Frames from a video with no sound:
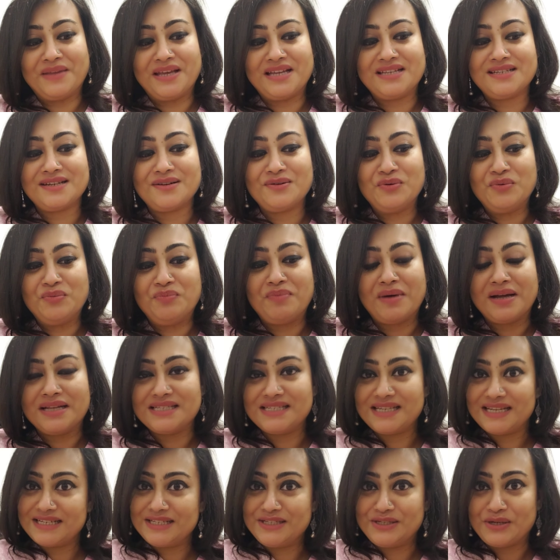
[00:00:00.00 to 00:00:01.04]
এটা খুব
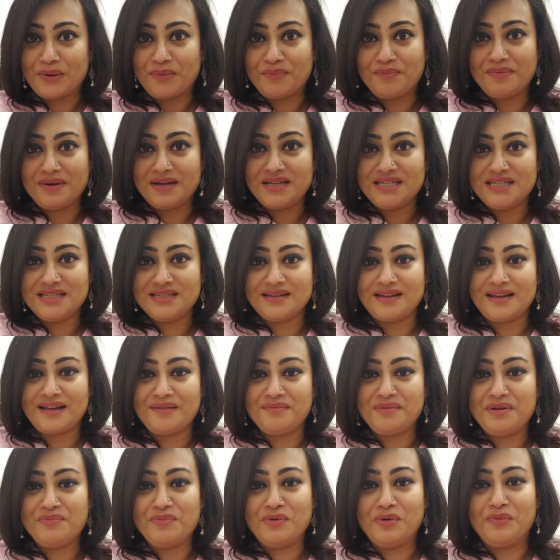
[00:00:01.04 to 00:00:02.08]
বাজে একটি অভ্যাস
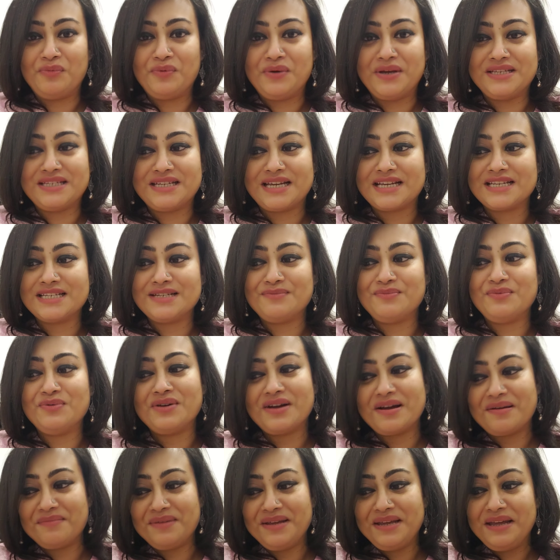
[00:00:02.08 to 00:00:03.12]
আমি বলবো এটা একটা
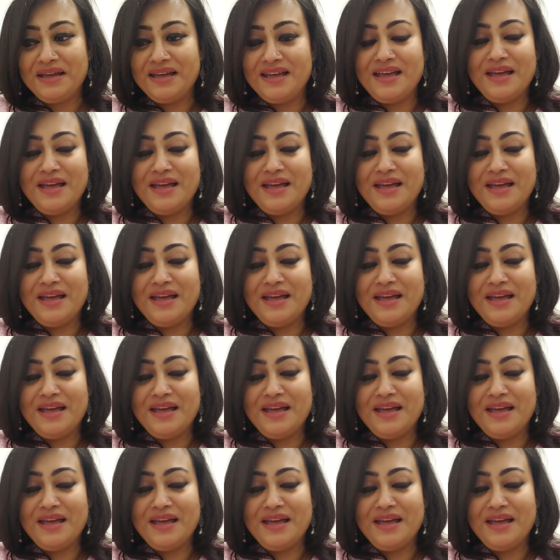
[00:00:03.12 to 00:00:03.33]
বোকামি